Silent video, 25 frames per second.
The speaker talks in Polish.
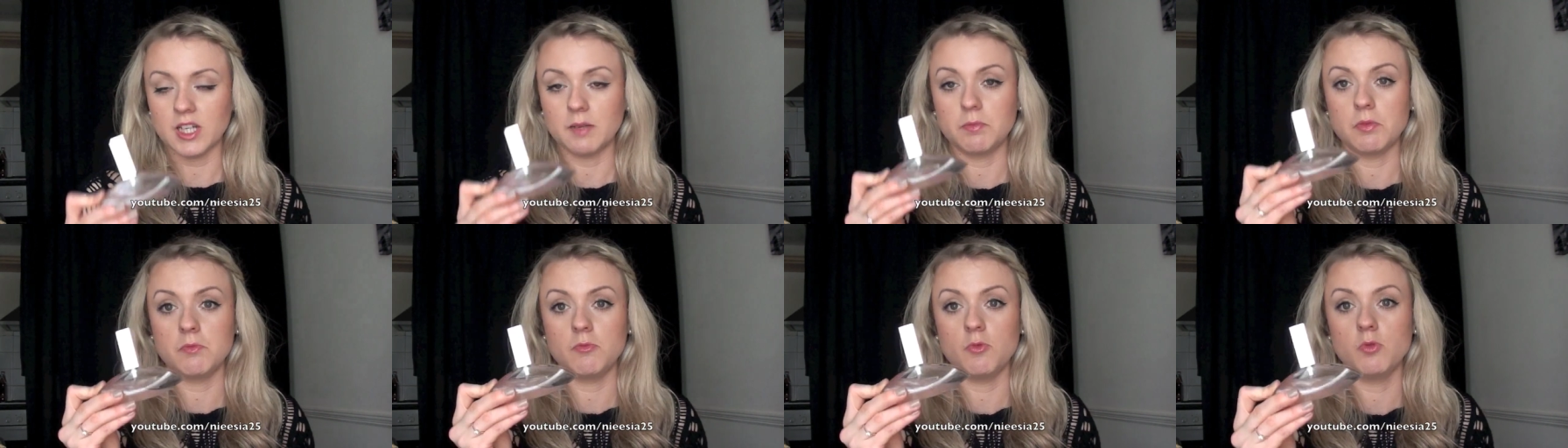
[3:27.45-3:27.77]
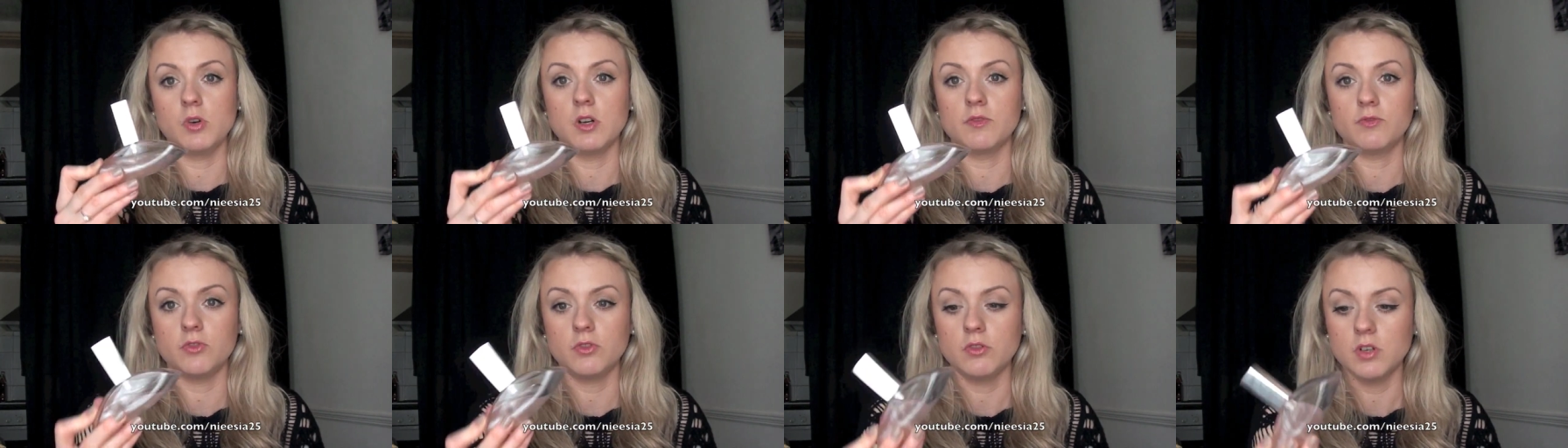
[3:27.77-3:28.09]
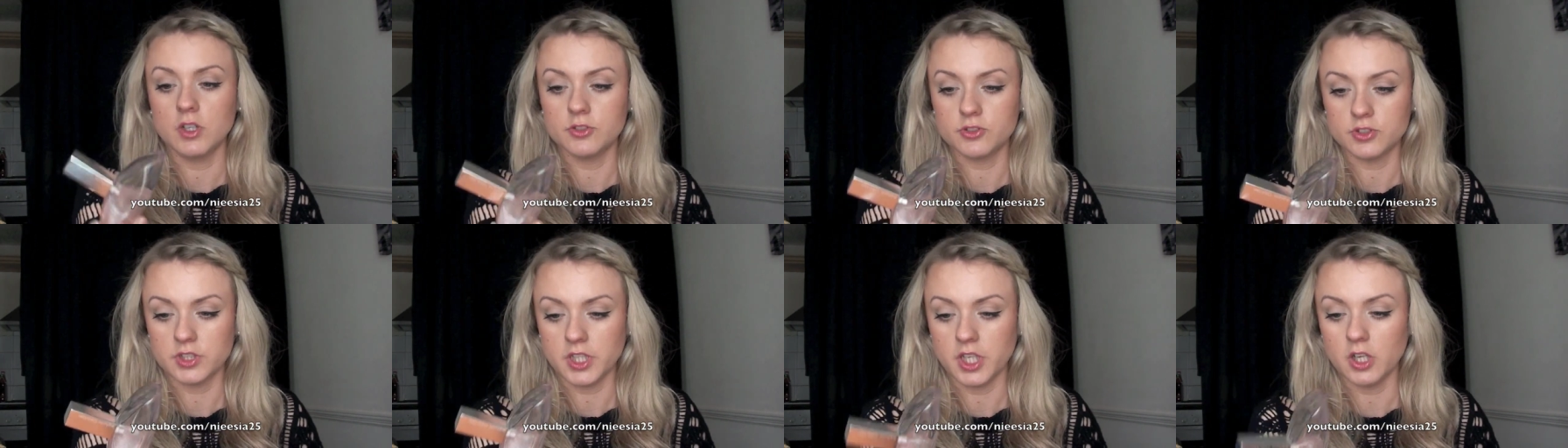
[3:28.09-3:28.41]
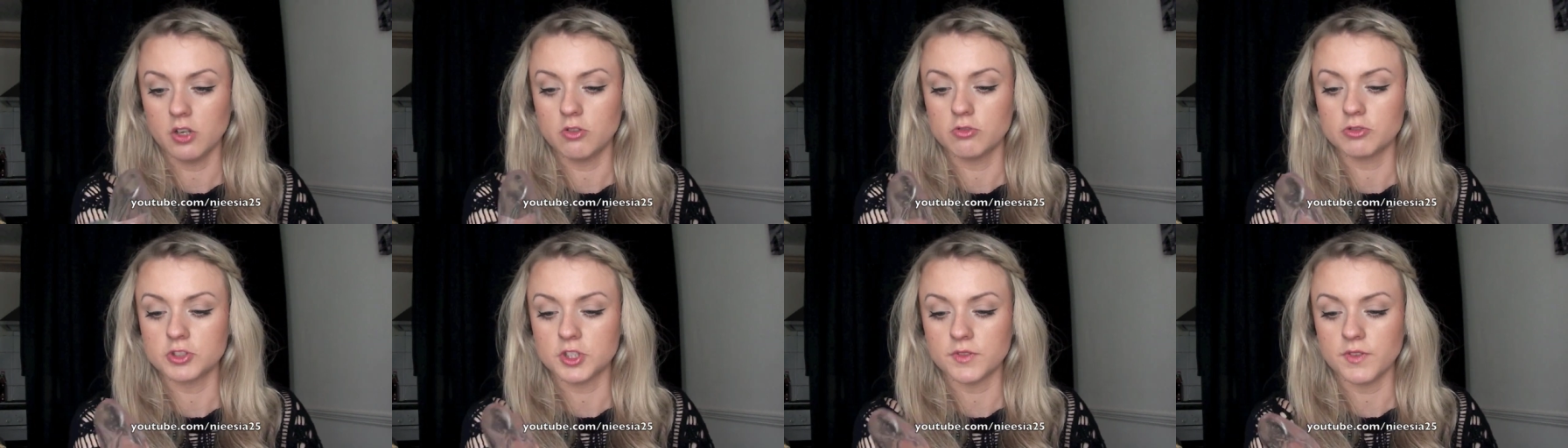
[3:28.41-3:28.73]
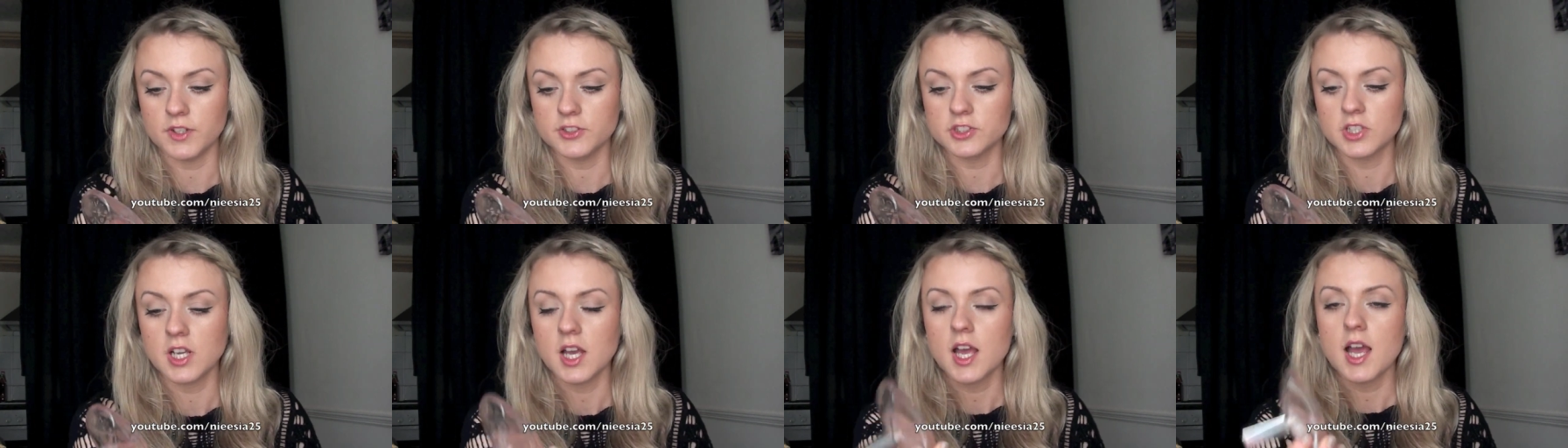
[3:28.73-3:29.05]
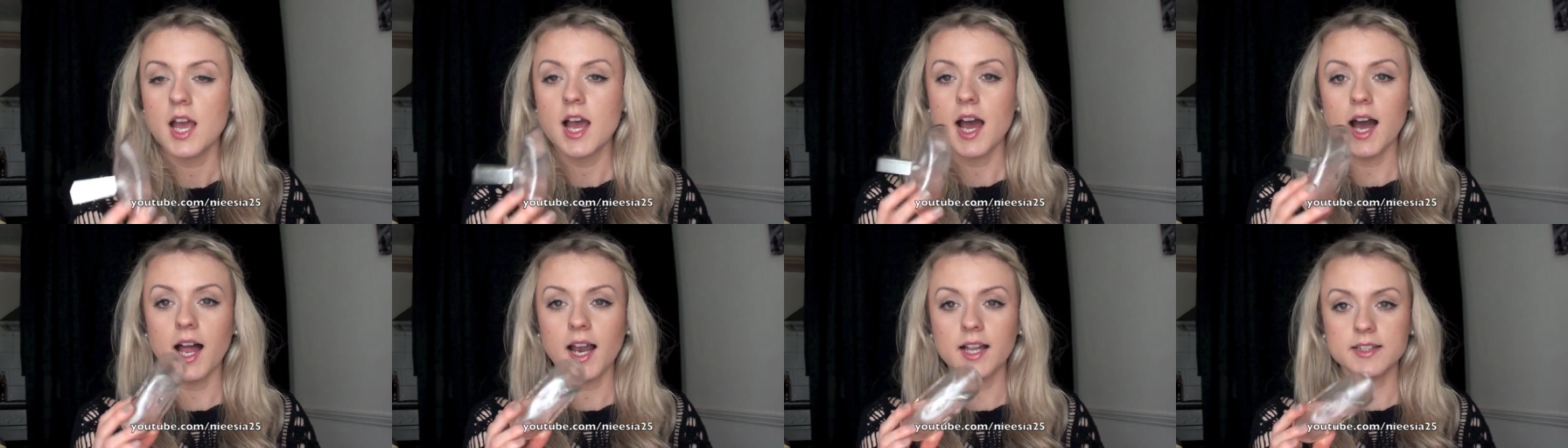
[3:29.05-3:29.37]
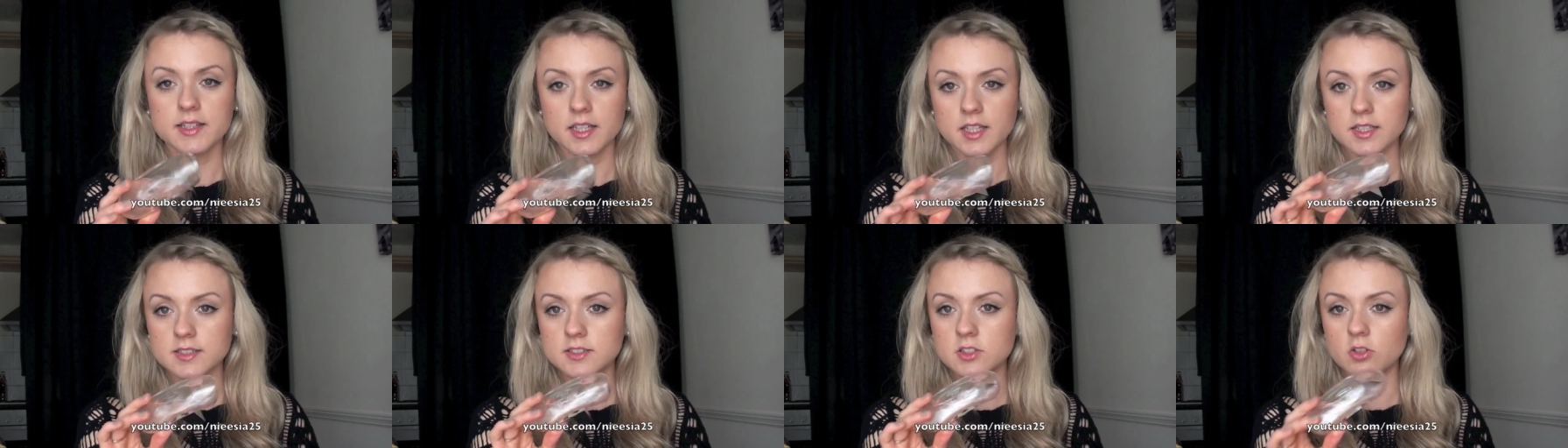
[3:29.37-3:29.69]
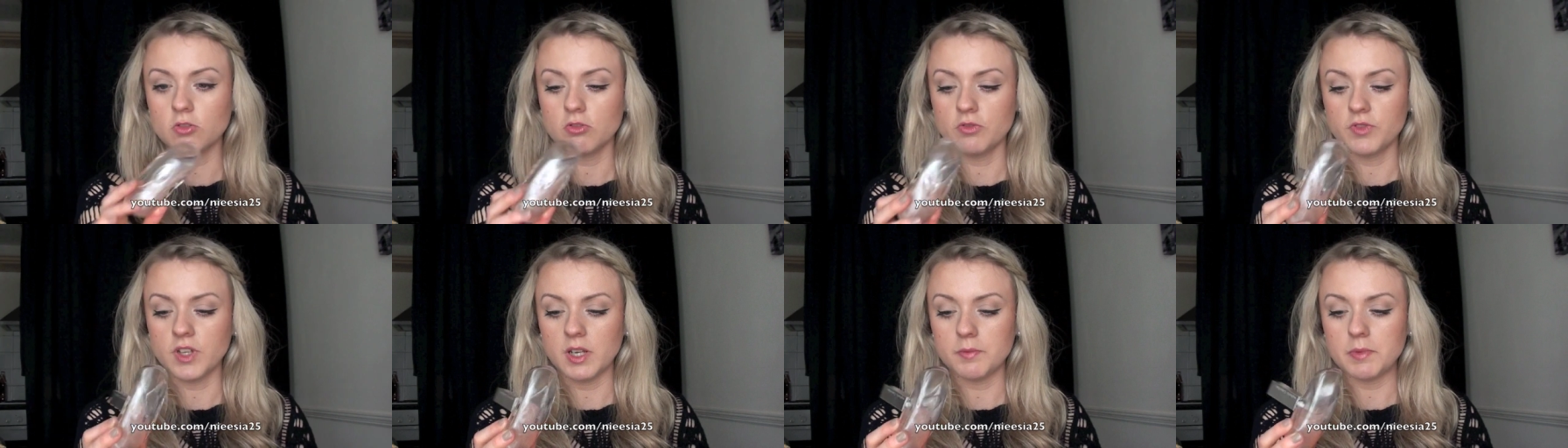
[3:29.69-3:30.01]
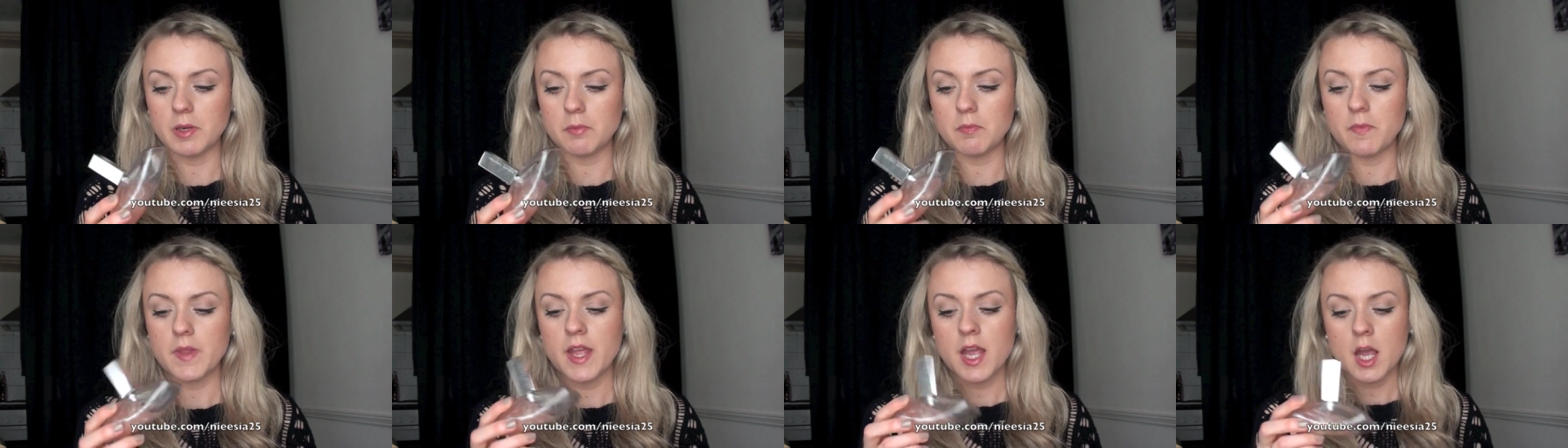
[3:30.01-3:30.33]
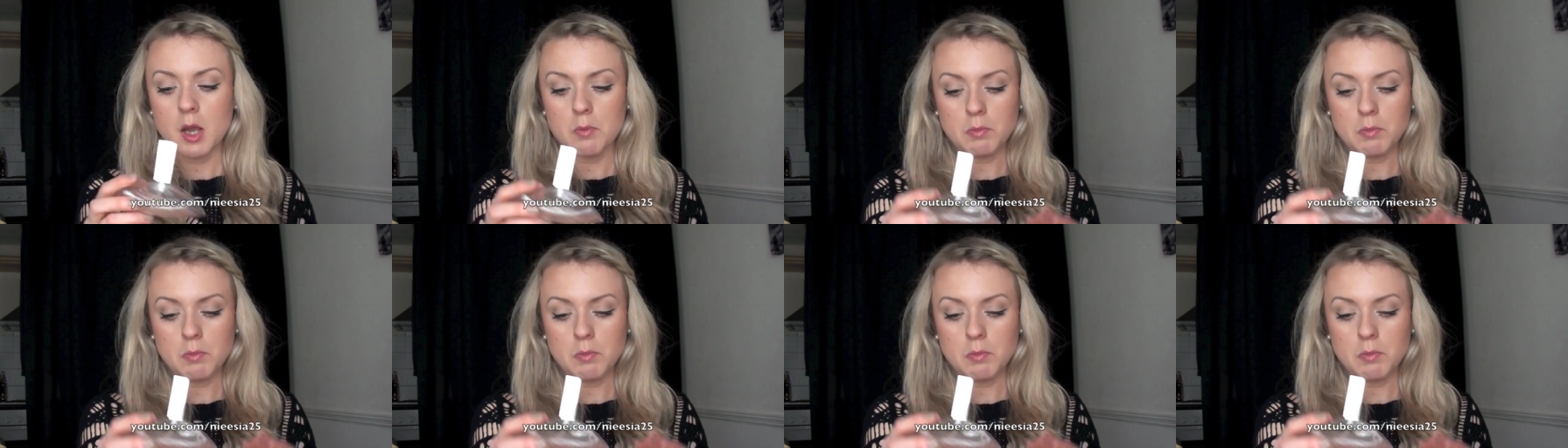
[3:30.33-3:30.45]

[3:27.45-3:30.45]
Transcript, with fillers: albo mogła w ogóle coś takiego używać, ale teraz go uwielbiam.